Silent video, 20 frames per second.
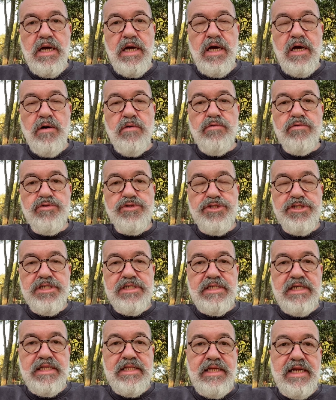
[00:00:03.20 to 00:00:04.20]
Há alguns
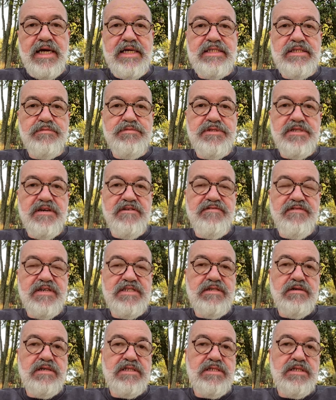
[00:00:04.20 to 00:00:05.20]
dias atrás eu precisei
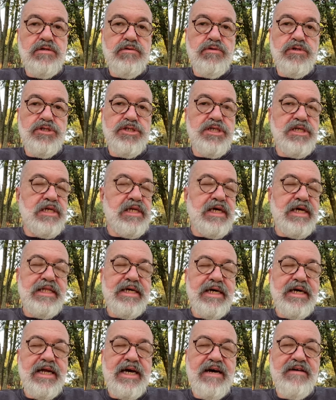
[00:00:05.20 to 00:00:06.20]
fazer uma cirurgia,
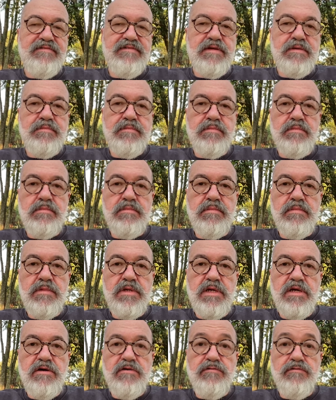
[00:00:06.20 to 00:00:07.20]
nada grave.
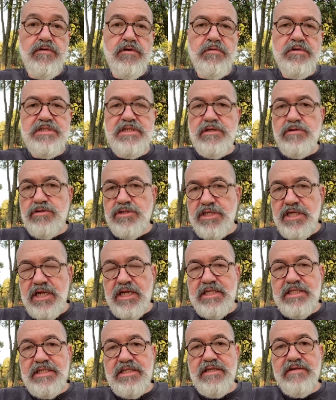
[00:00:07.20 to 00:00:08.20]
Foi uma cirurgia
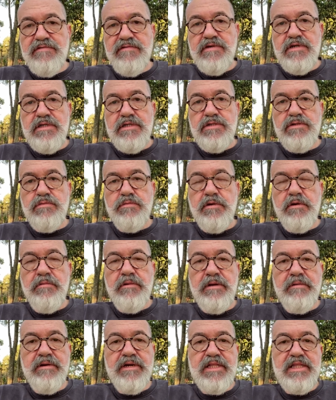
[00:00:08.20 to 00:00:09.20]
letiva de um
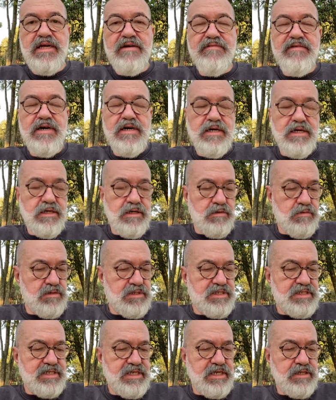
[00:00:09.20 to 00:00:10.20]
problema que estava
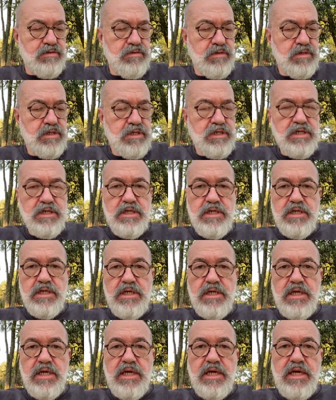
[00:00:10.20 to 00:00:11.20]
acontecendo.
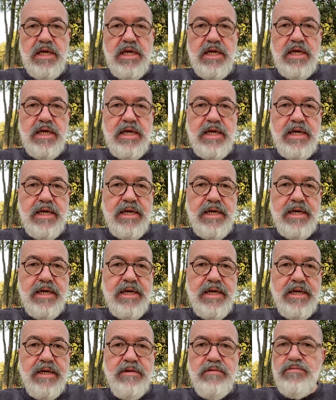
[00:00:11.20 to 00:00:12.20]

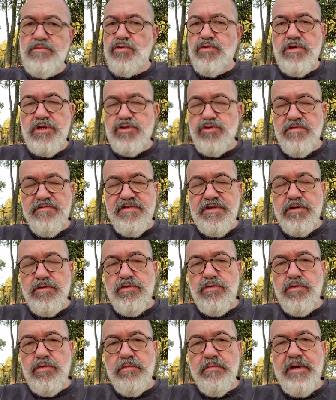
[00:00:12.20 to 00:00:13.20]
É, tudo resolvido,
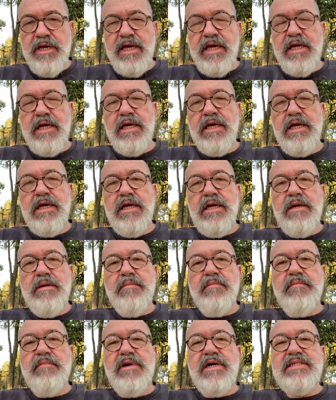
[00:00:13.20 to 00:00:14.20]
tudo bem.
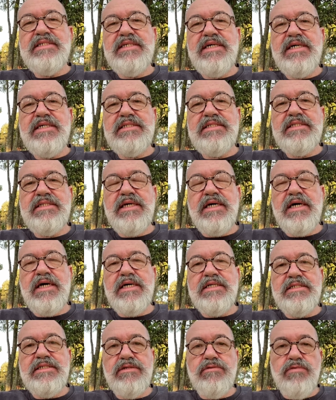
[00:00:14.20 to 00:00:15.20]
Mas
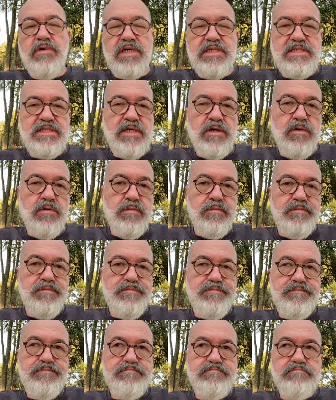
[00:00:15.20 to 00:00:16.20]
essa situação
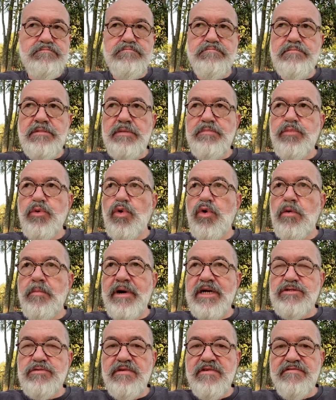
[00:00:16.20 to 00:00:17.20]
me empurrou
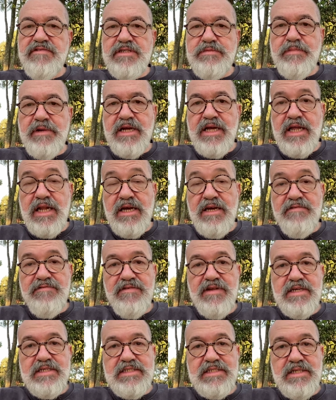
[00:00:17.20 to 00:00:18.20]
mais uma vez para aquela
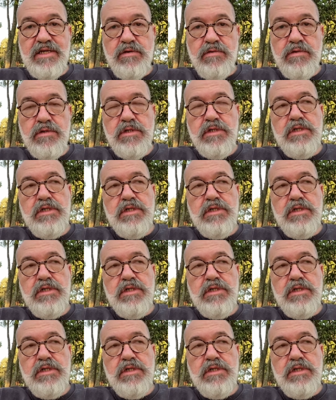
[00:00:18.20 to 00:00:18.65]
reflexão